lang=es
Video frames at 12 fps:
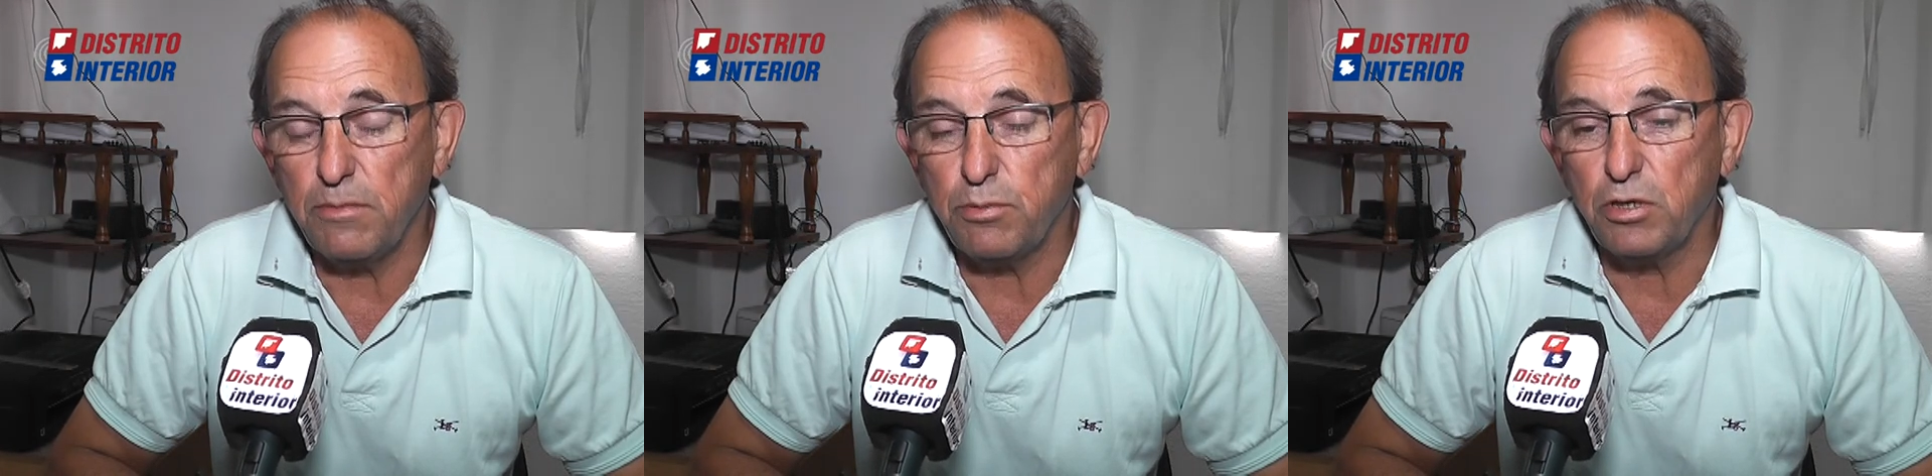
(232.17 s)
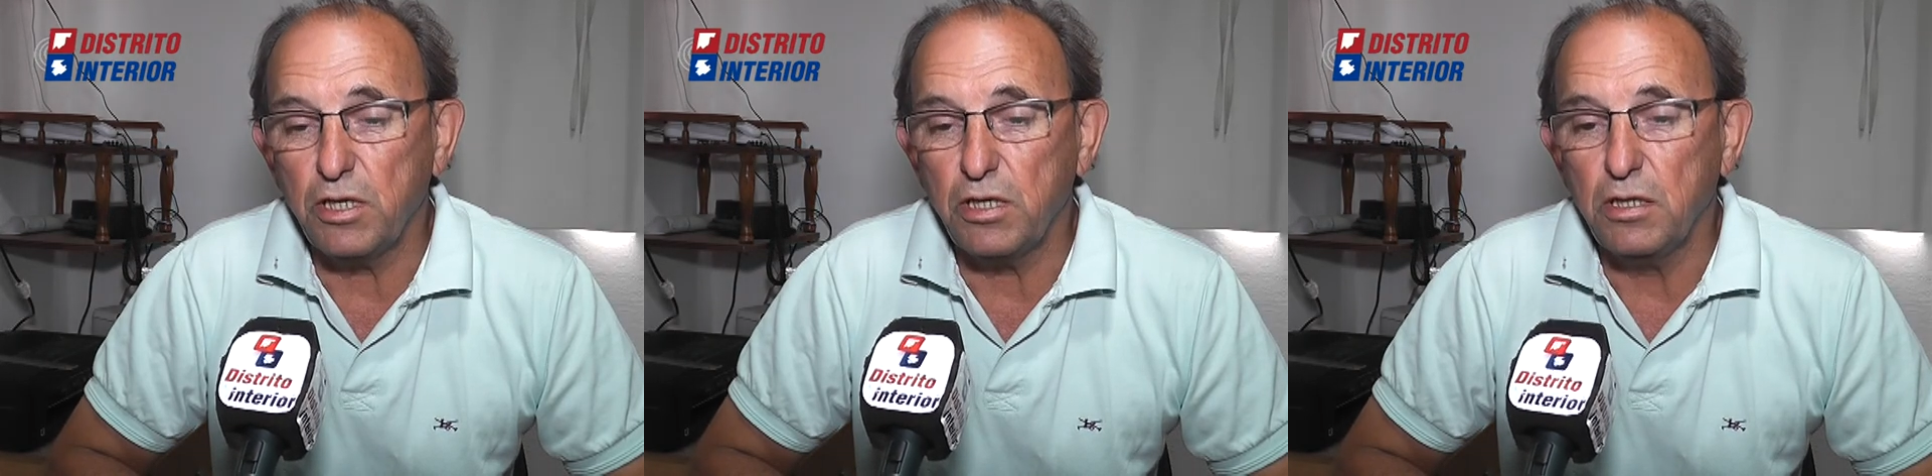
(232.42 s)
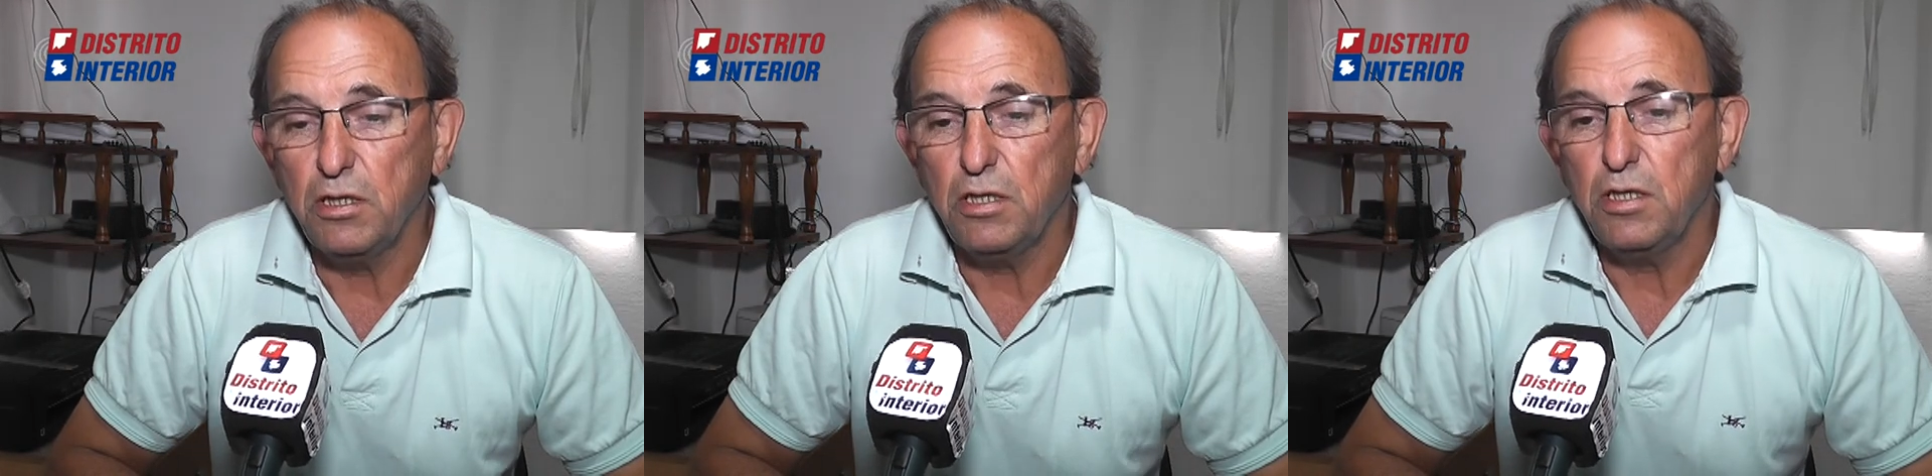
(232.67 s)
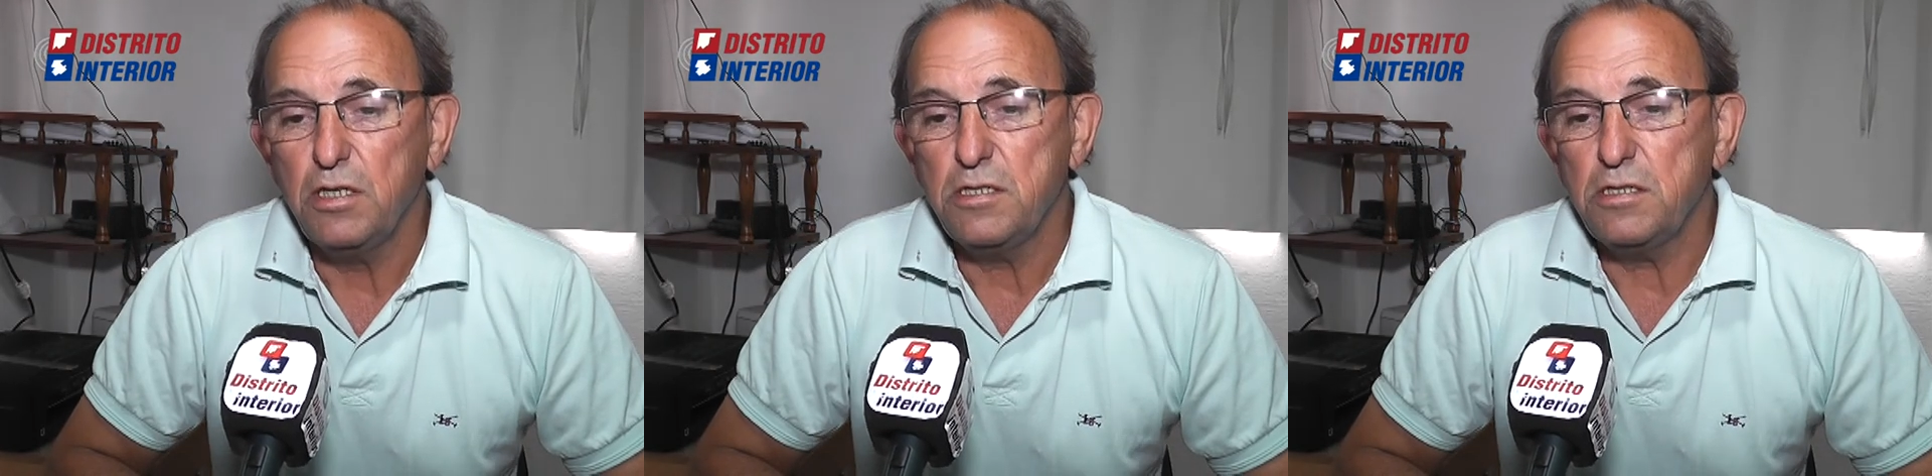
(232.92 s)
porque
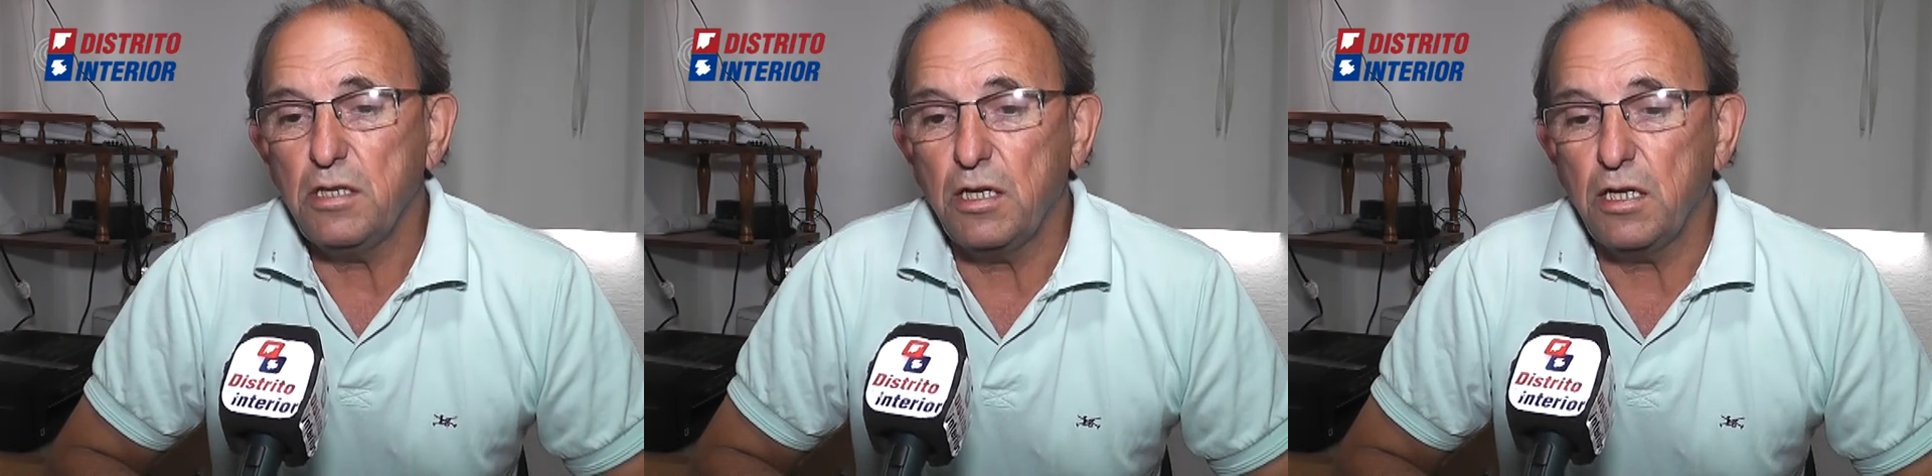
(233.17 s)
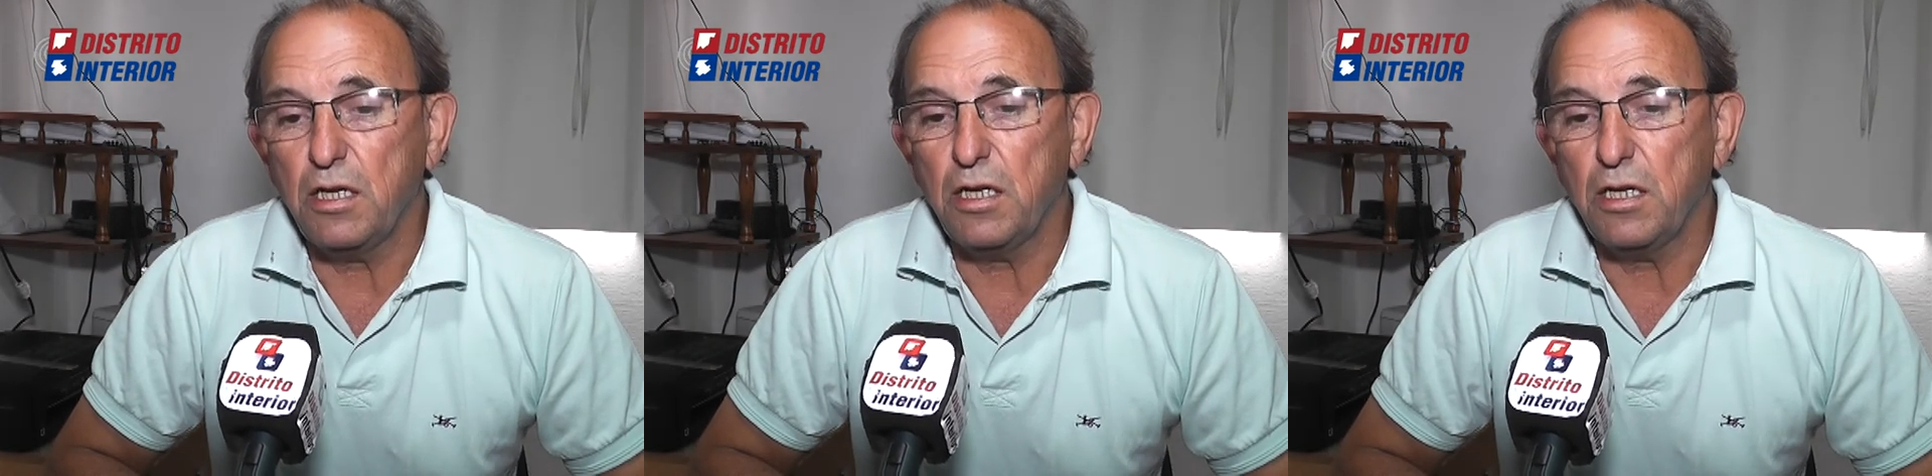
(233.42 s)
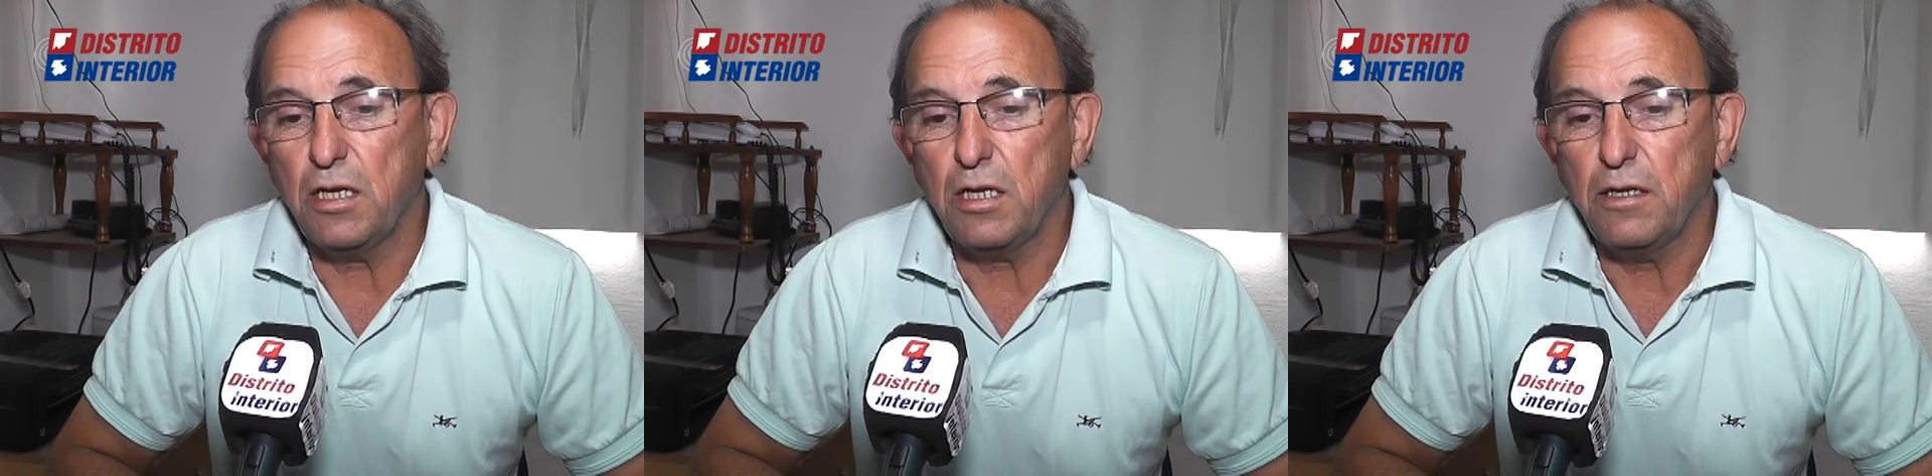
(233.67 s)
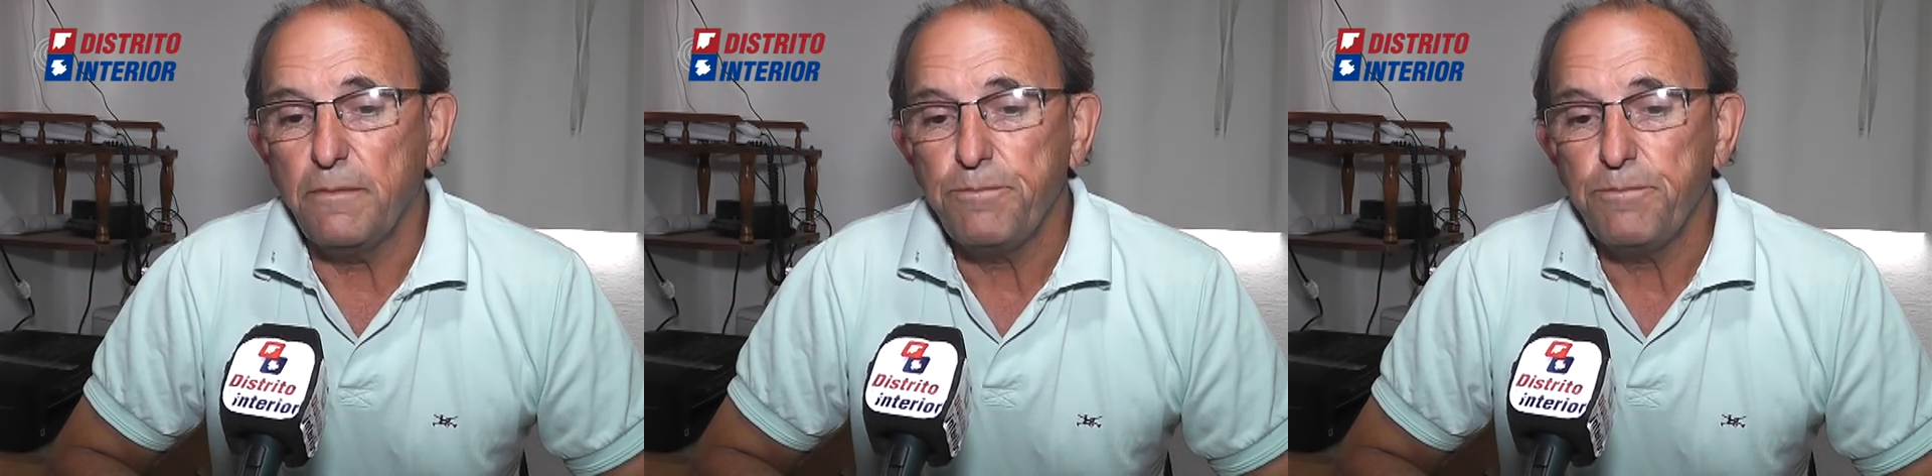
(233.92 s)
eh,